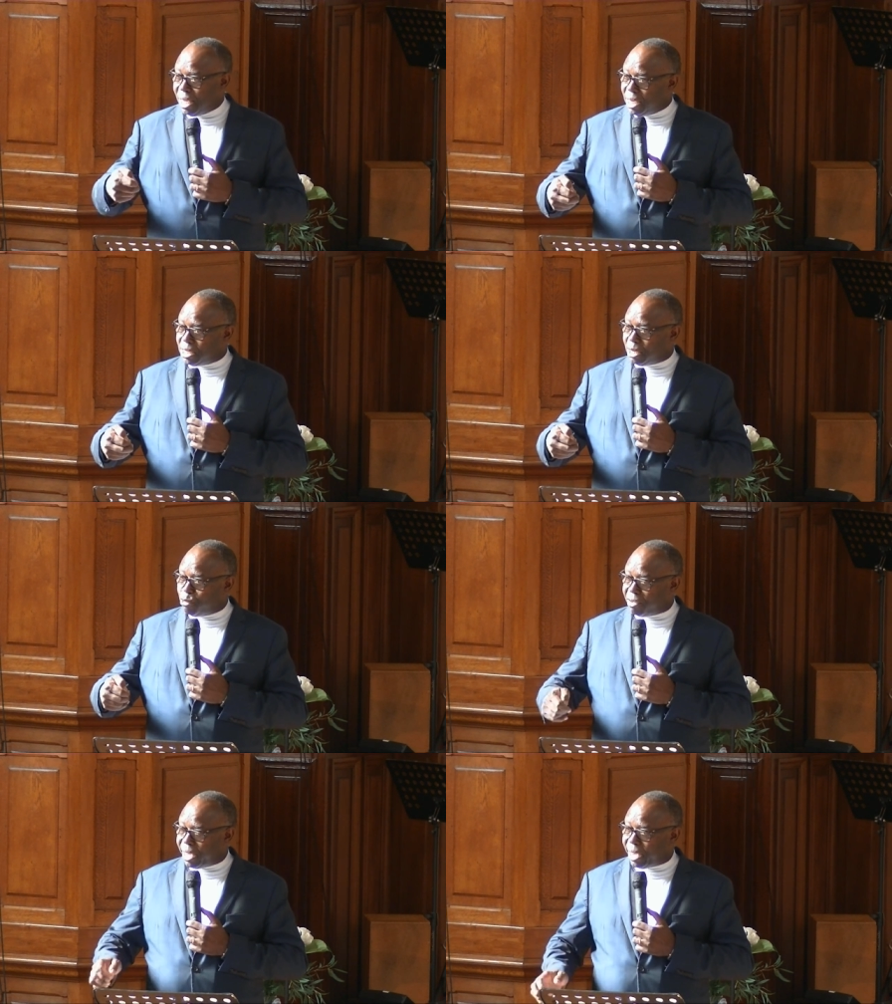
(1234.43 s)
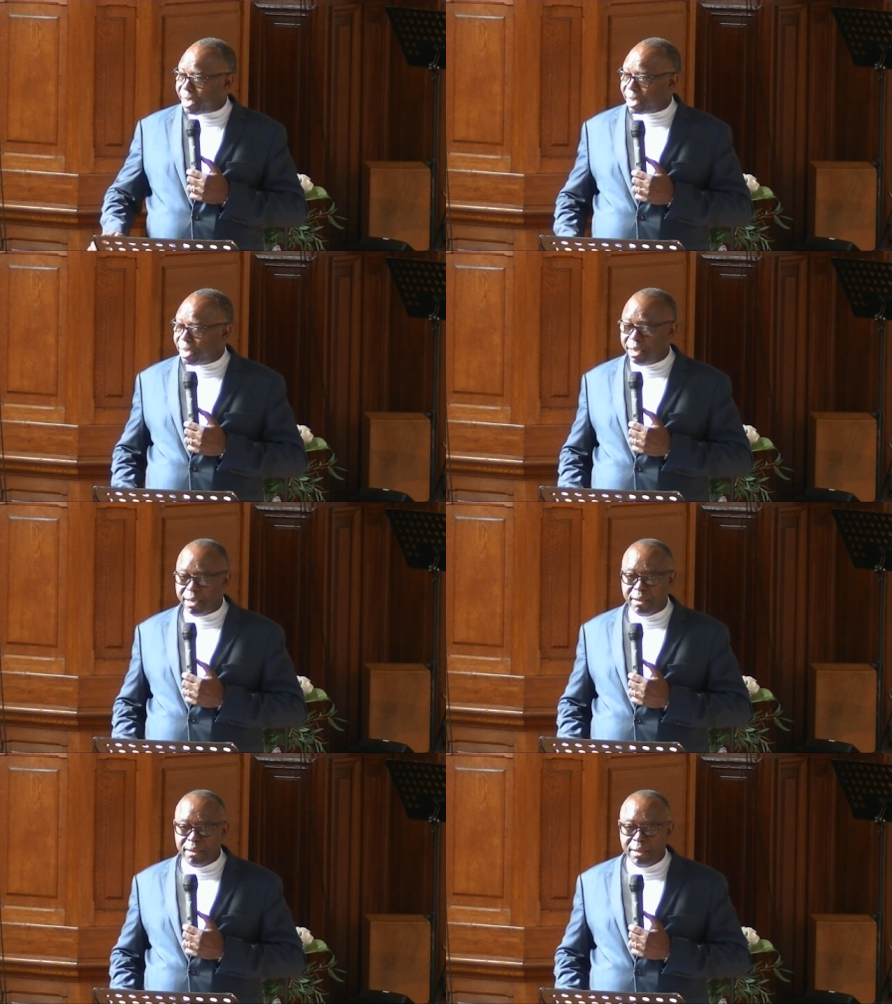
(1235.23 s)
et j'ai ouvert.
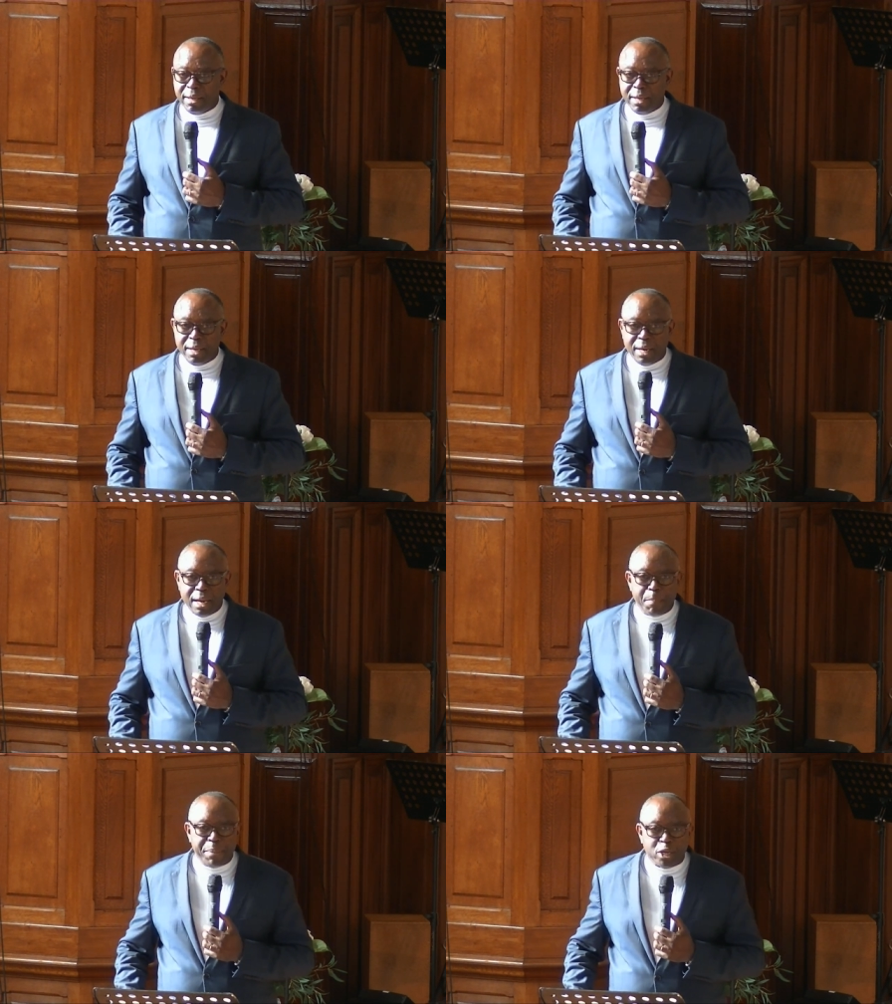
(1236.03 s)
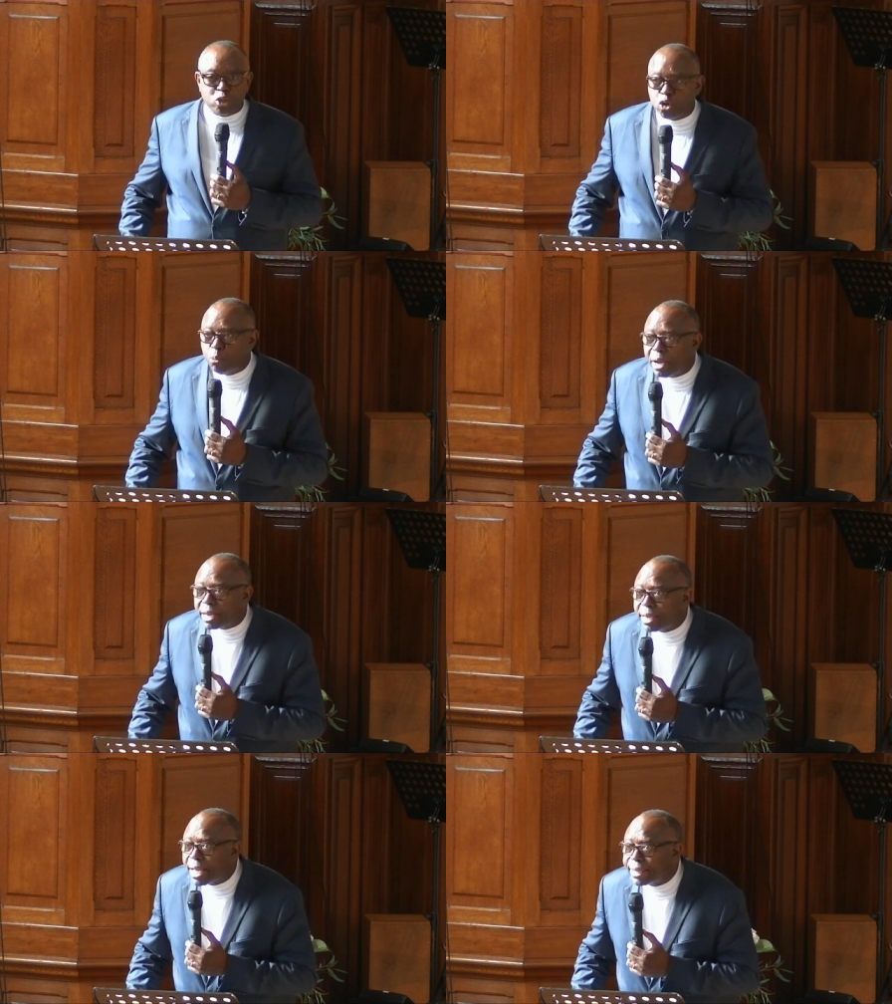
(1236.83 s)
La personne m'a
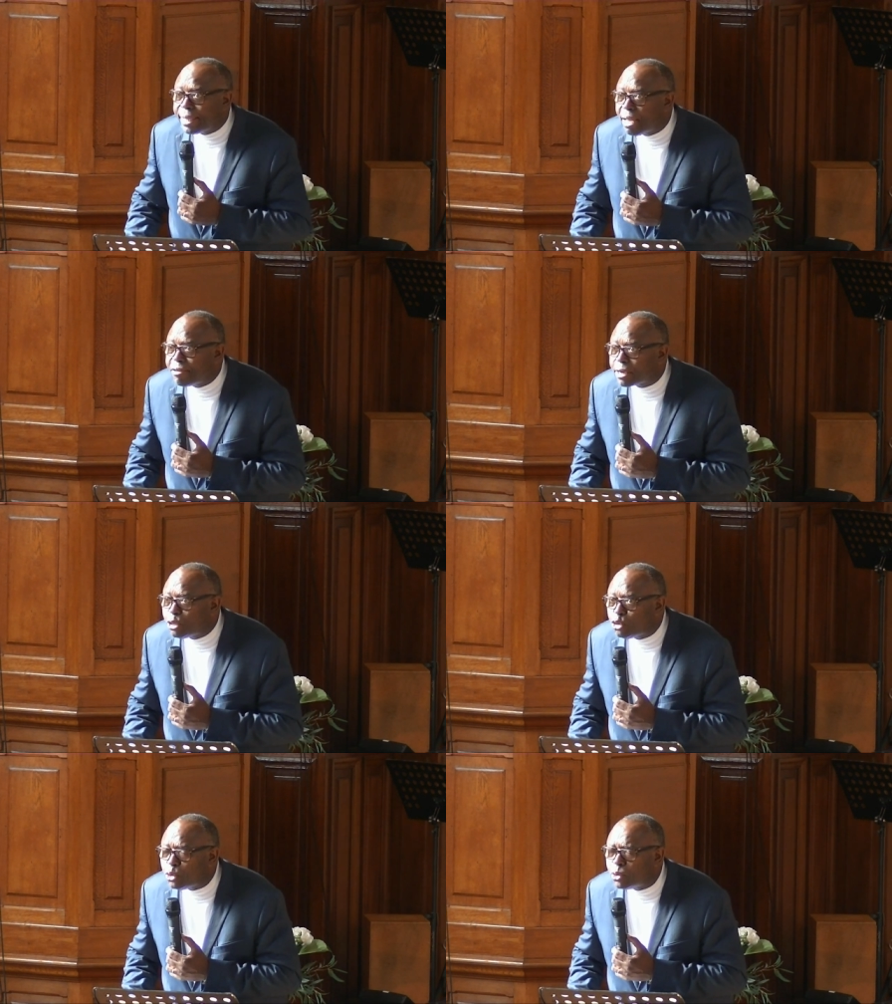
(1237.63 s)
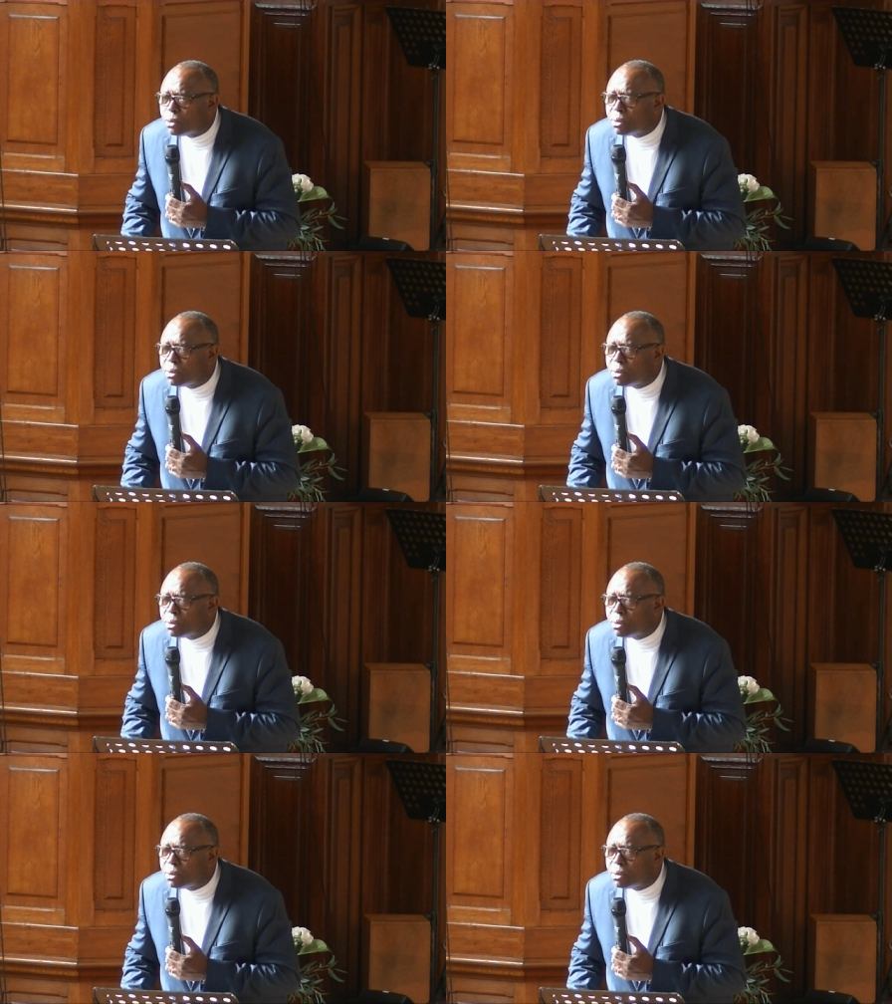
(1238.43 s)
regardé avec les yeux.